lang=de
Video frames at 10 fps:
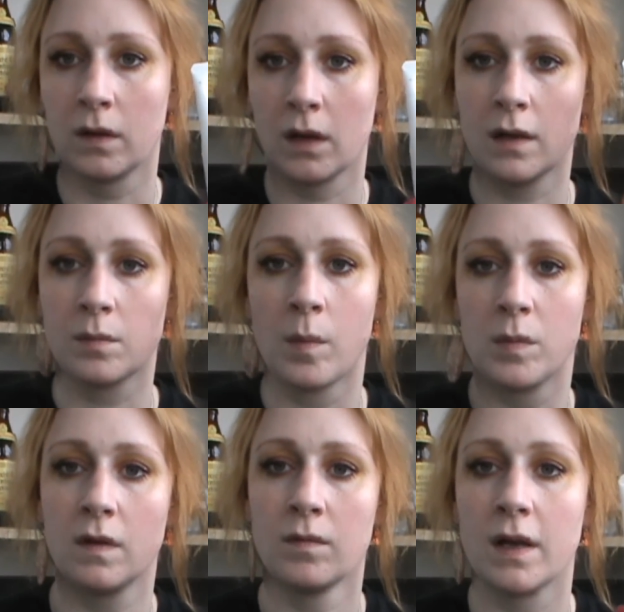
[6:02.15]
Ich halte es mal ein
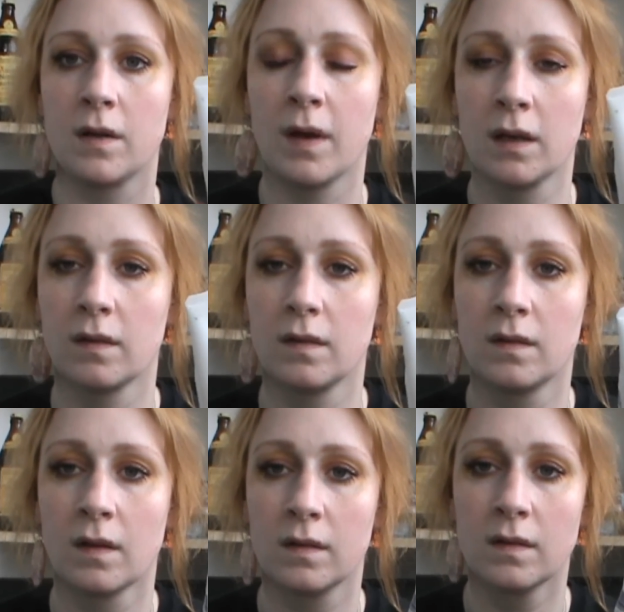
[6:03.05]
bisschen weiter weg. Das
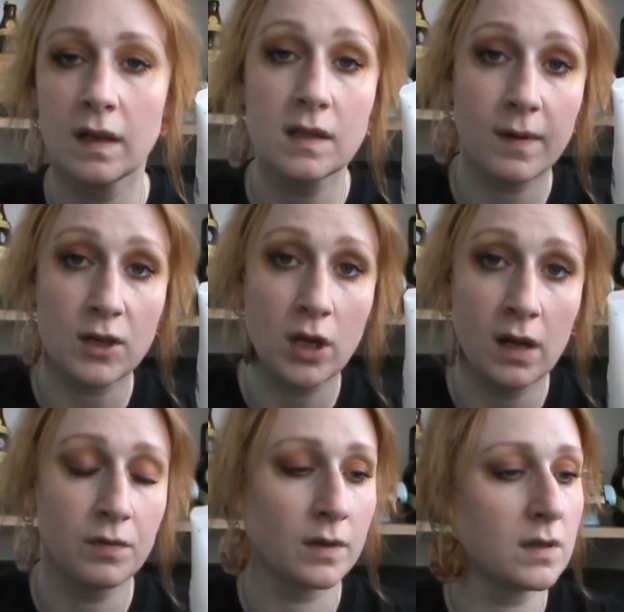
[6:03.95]
ist das
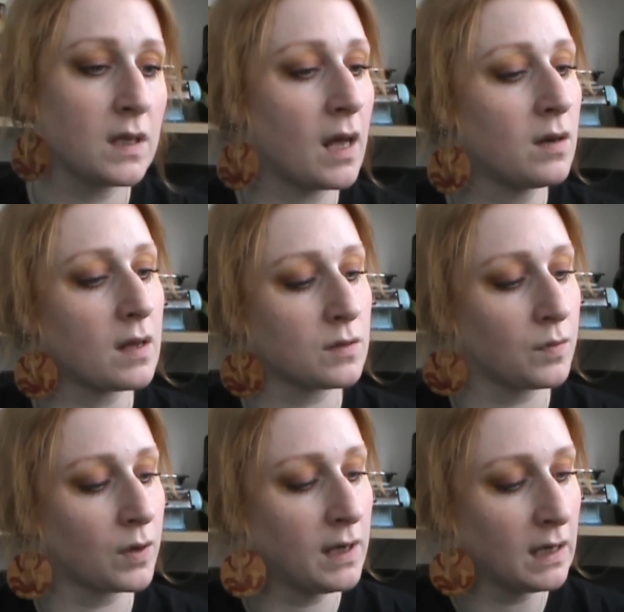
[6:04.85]
Gesichtswaschgel von Cien, also
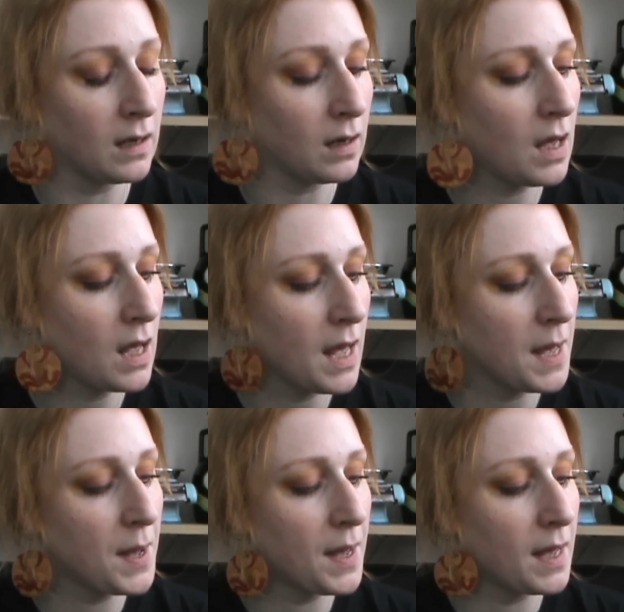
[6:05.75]
von Lidl.
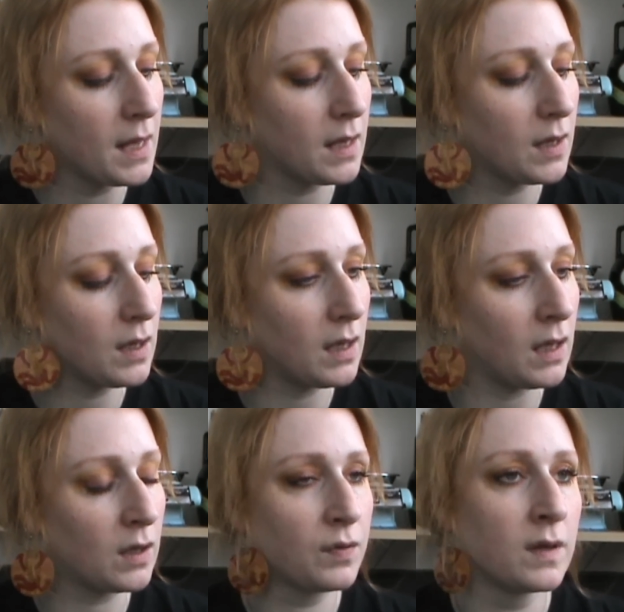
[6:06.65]

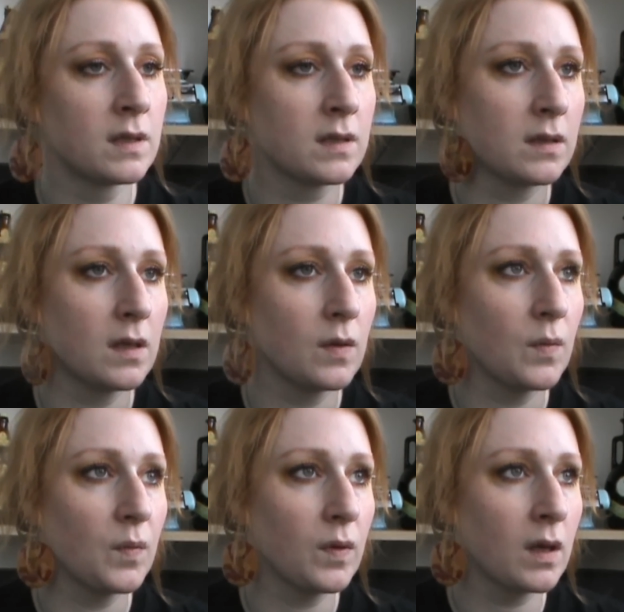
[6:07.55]
Ich finde es
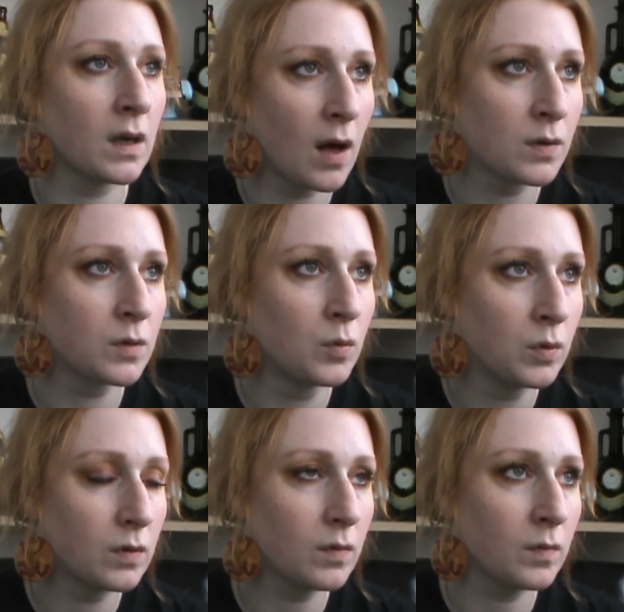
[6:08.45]
genauso
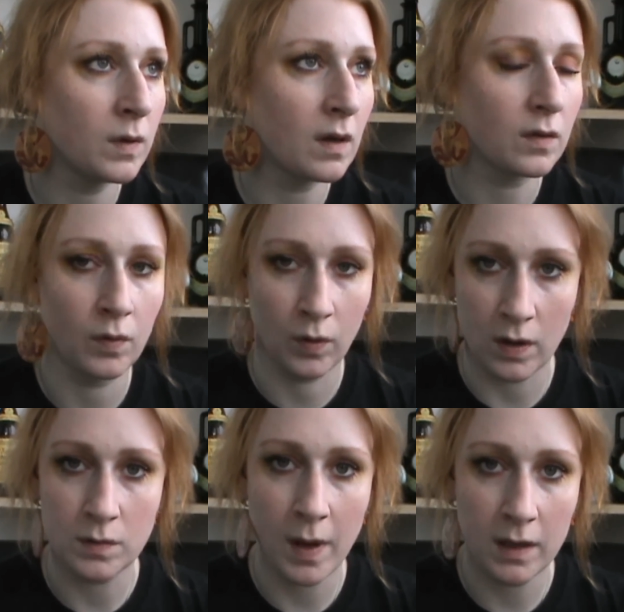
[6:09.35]
gut wie das von
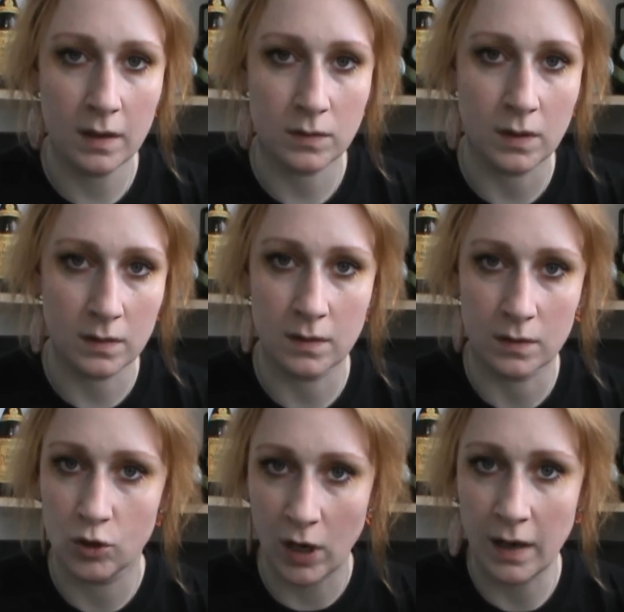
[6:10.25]
Rossmann, also das,
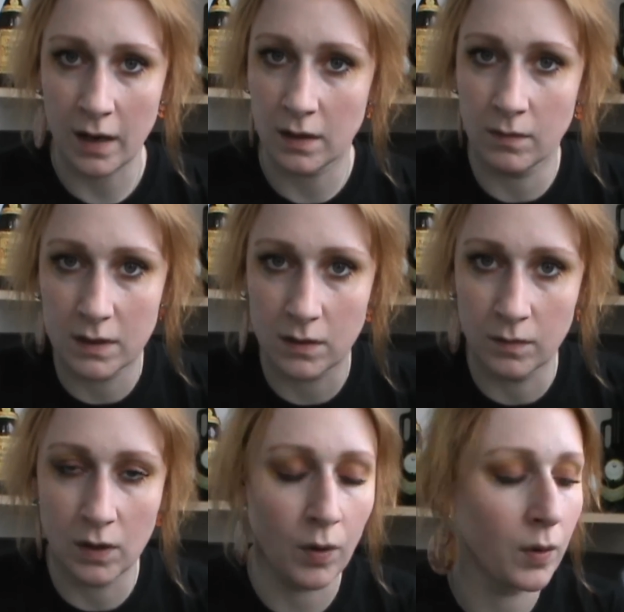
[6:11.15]
das Standardding, was
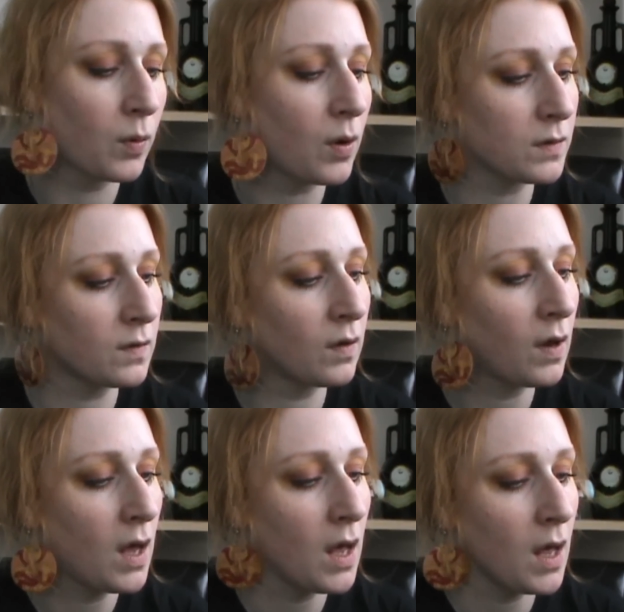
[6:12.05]
irgendwie einen Euro kostet.
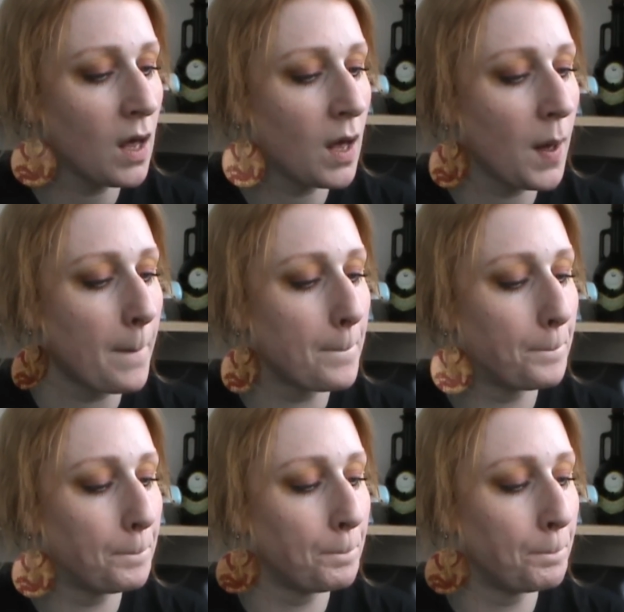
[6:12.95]

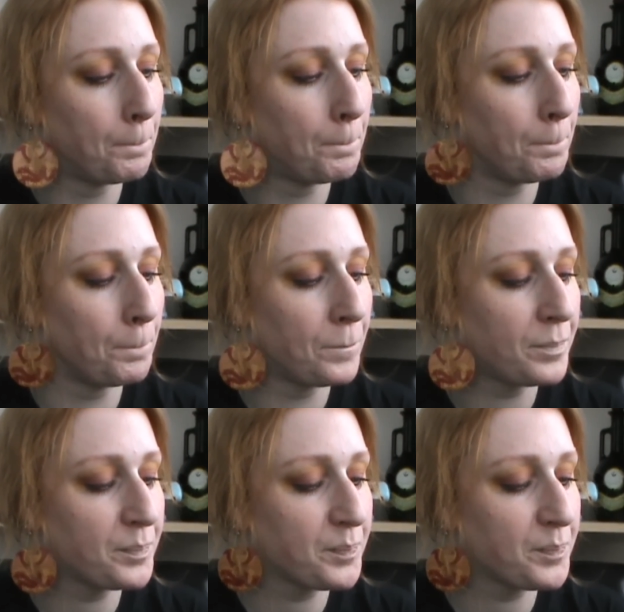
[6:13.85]
Mm.